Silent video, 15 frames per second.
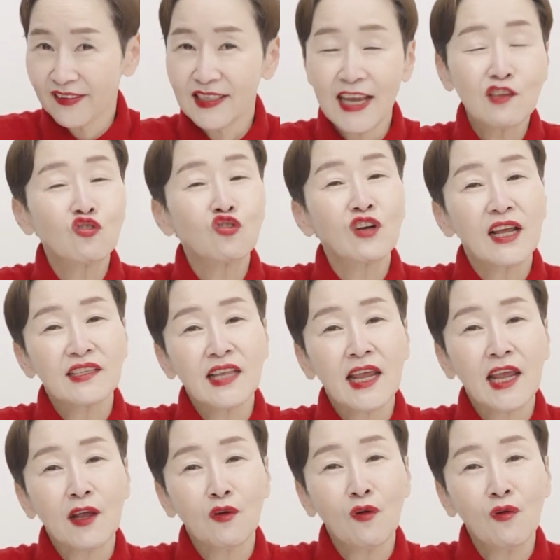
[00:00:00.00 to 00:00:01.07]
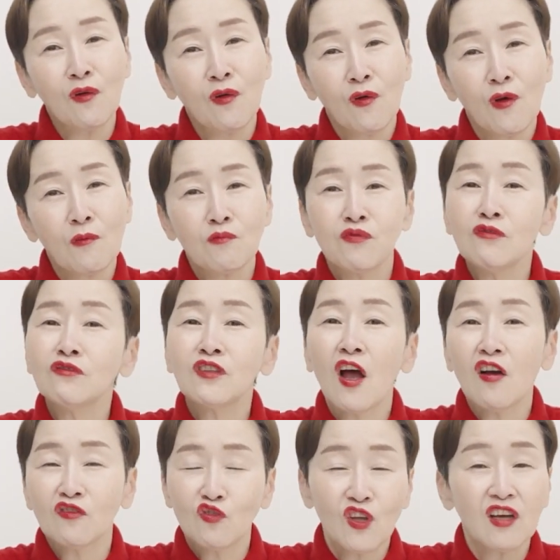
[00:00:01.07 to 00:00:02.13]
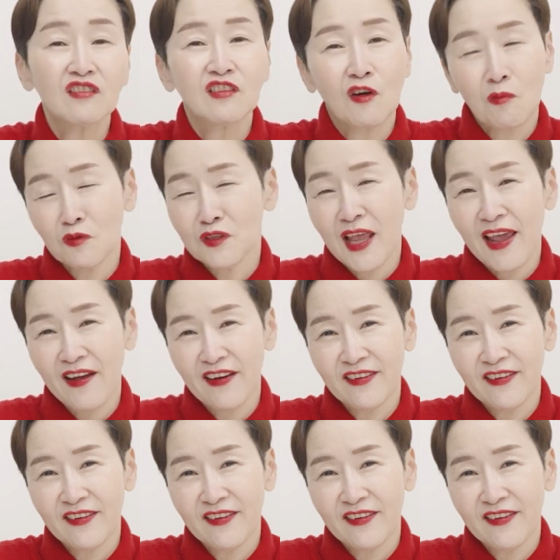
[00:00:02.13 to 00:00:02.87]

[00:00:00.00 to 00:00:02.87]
예술의 세계로 풍덩 뛰어들어 보세요.